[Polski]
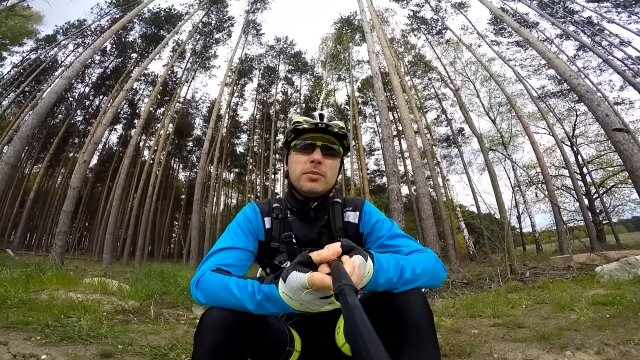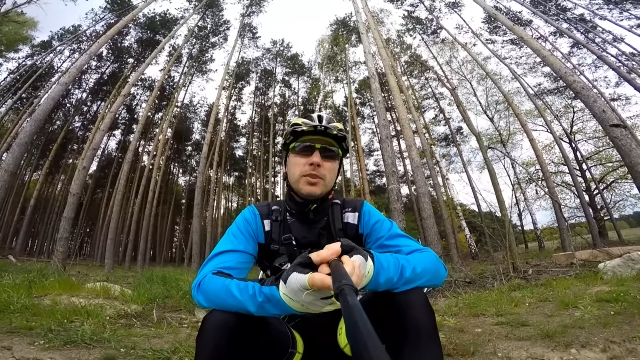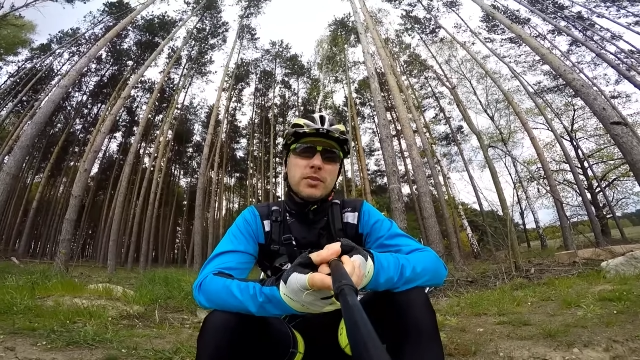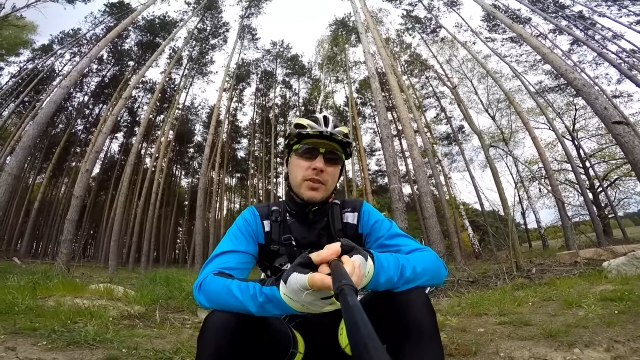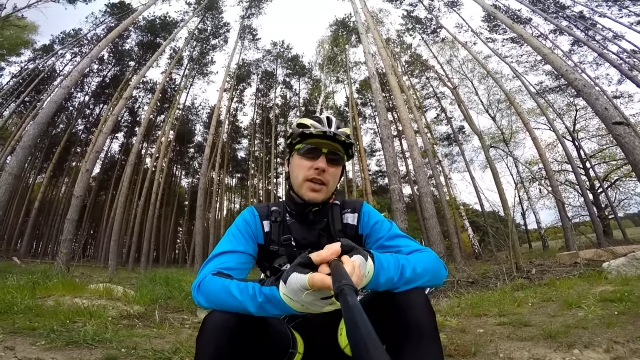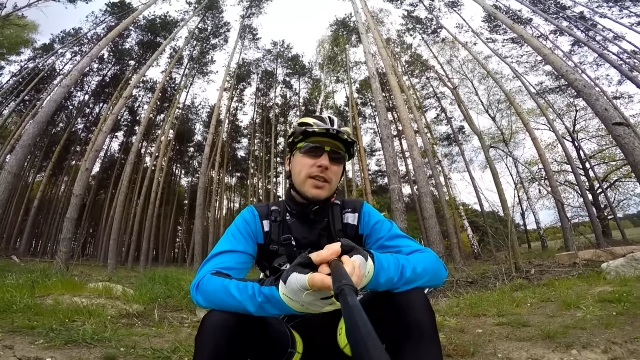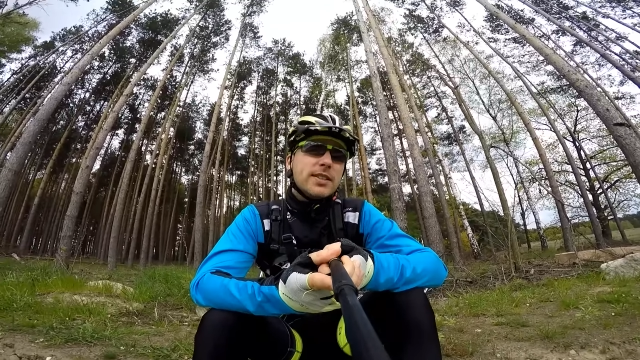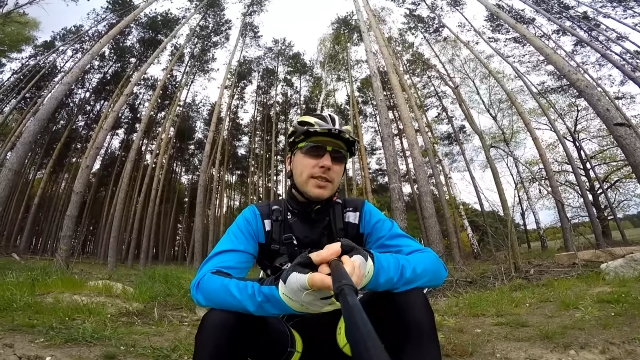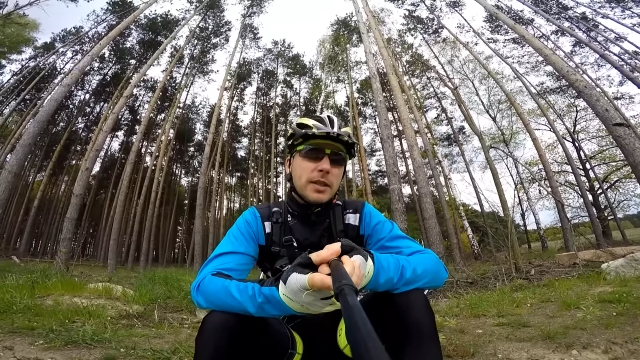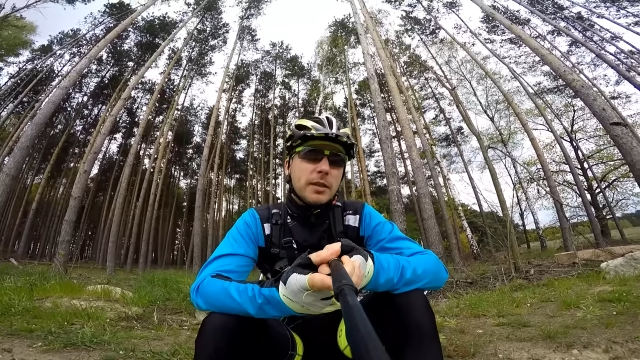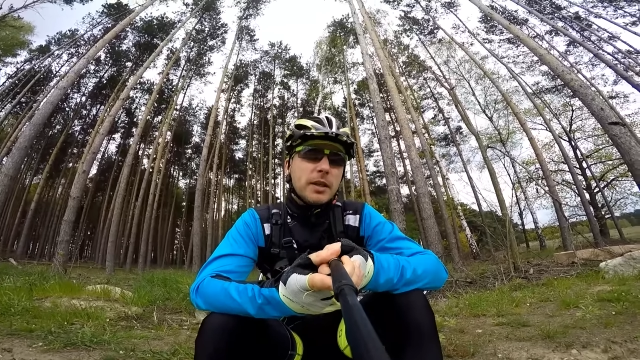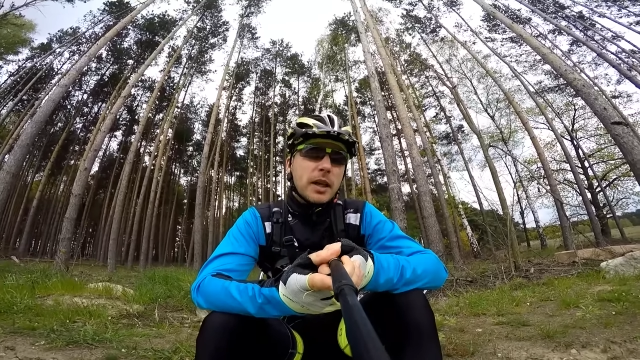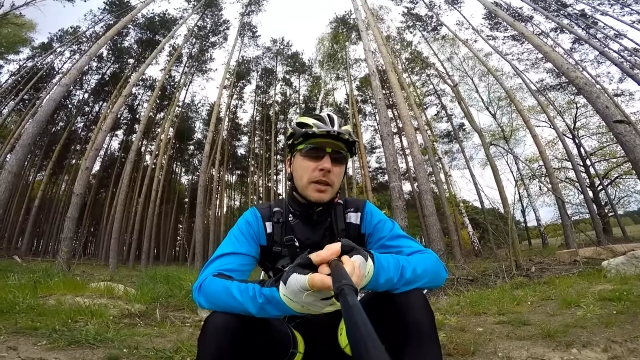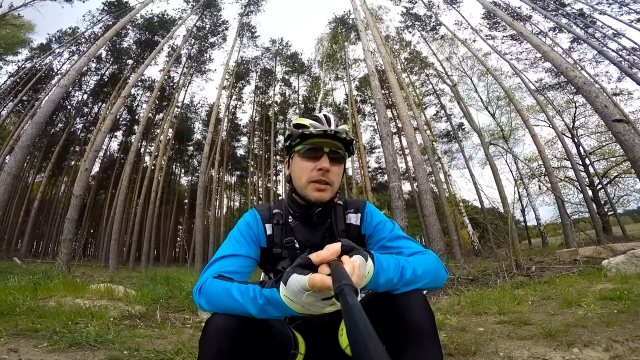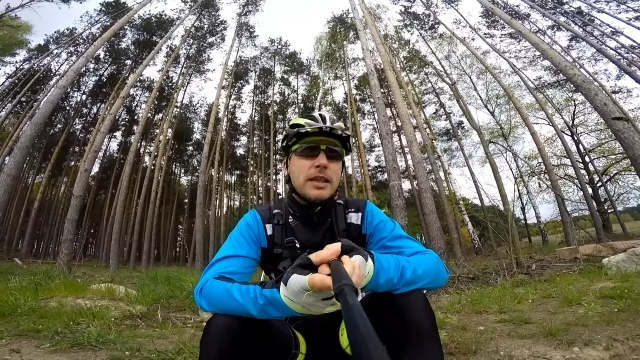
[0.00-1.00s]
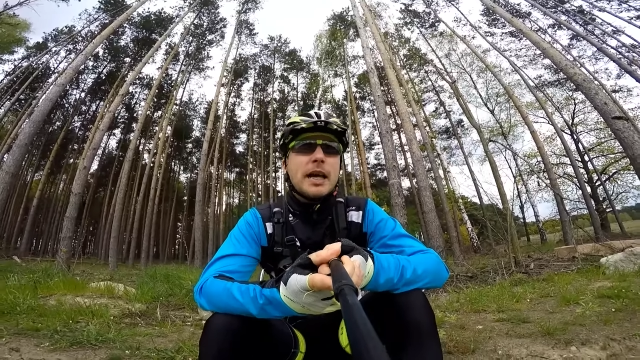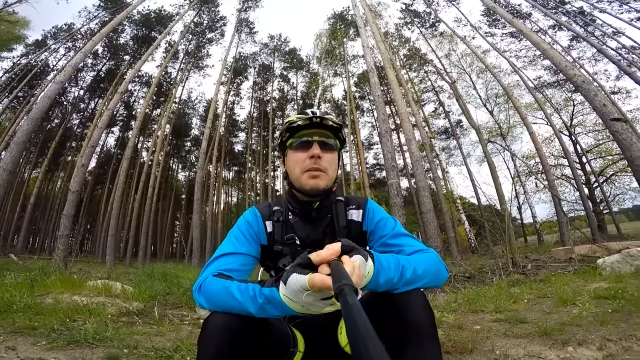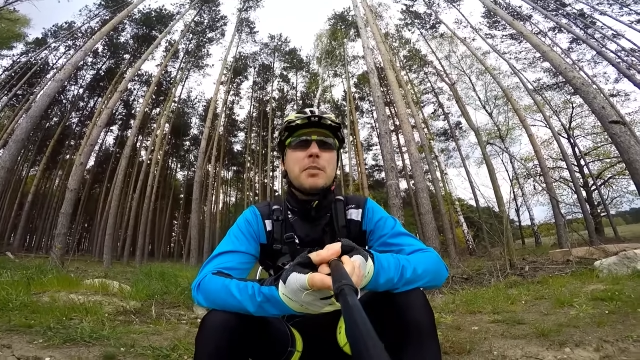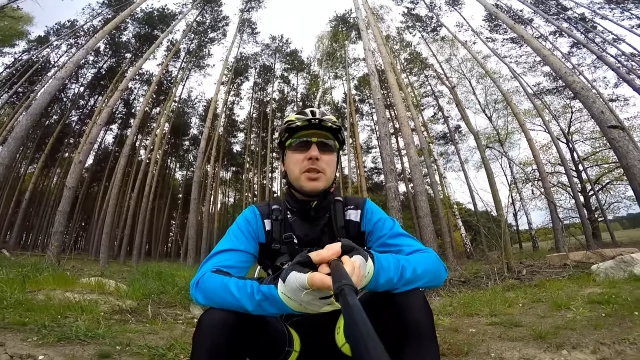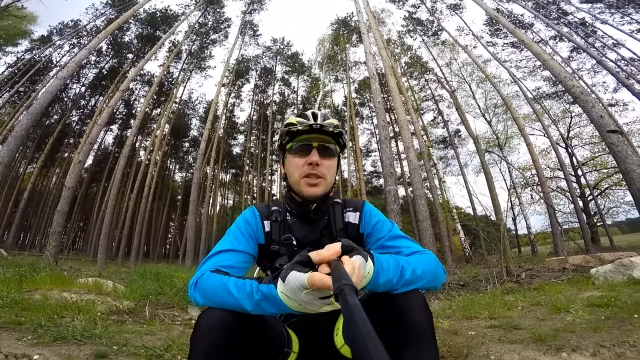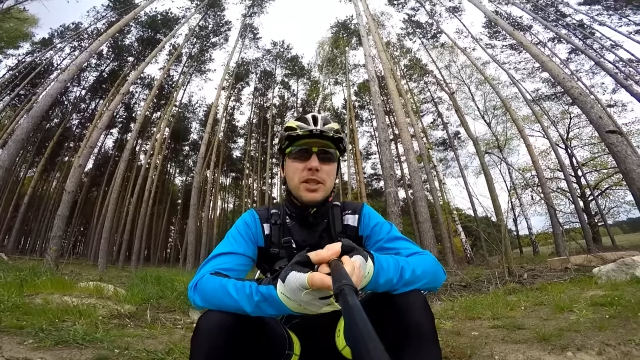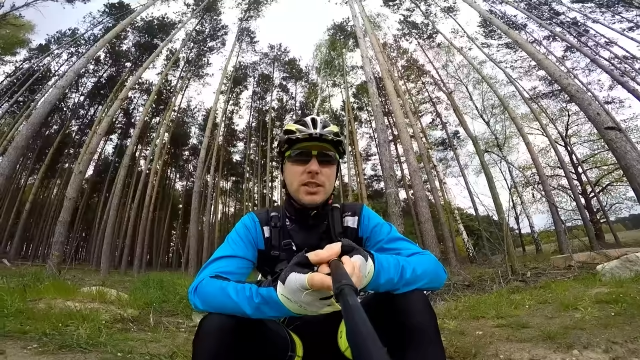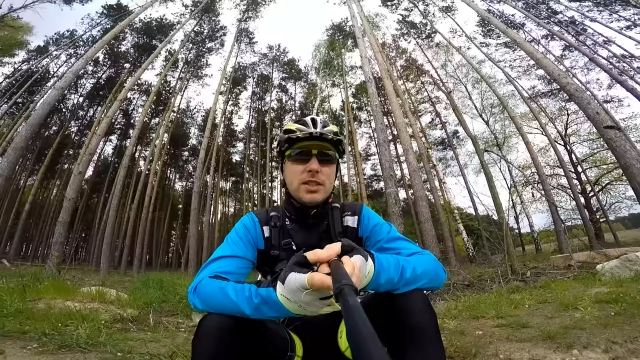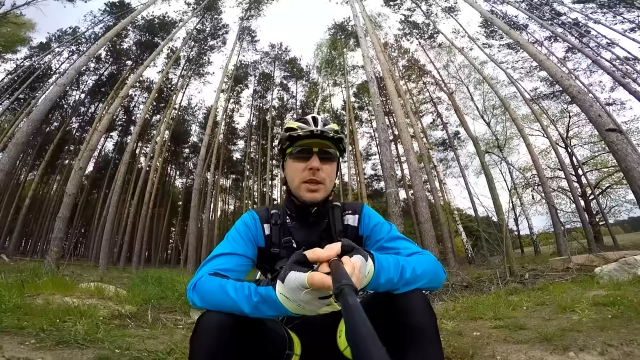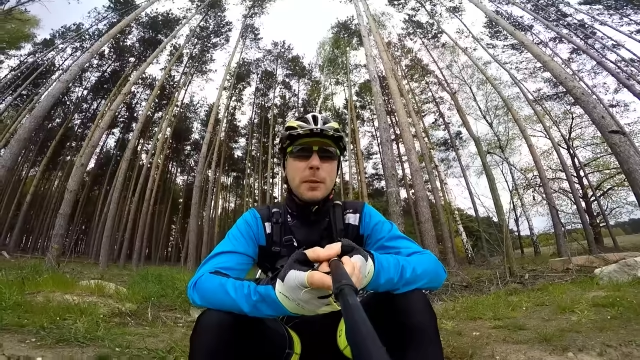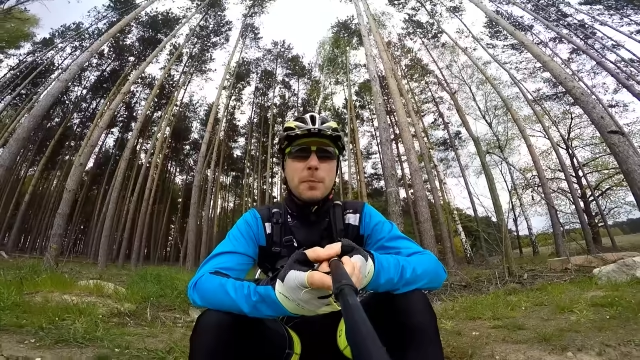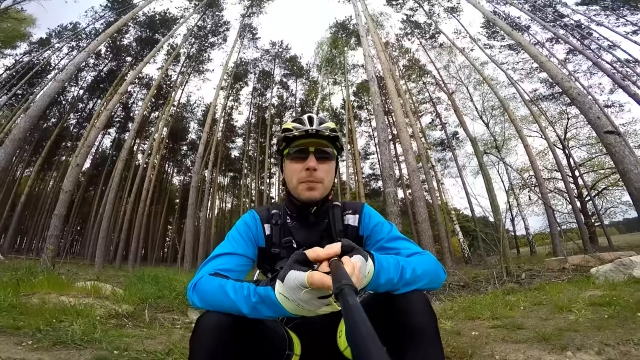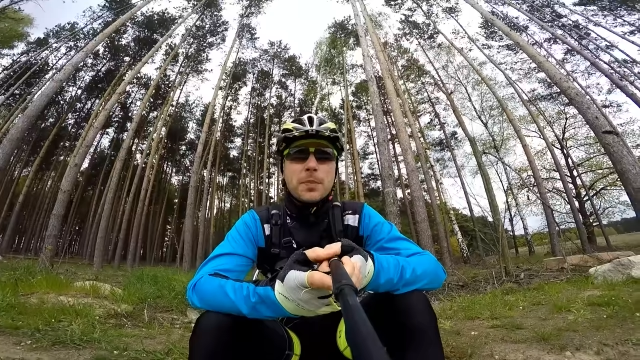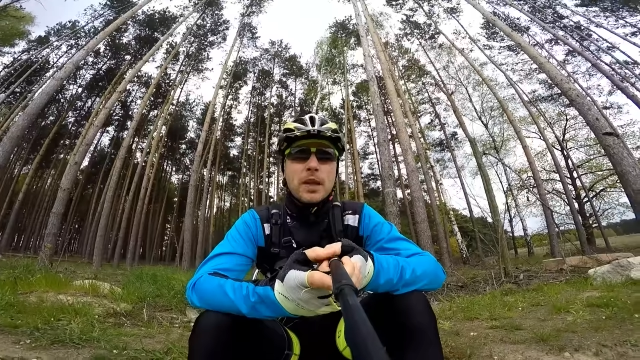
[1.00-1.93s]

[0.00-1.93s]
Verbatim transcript: no właśnie, jak, jak myślicie?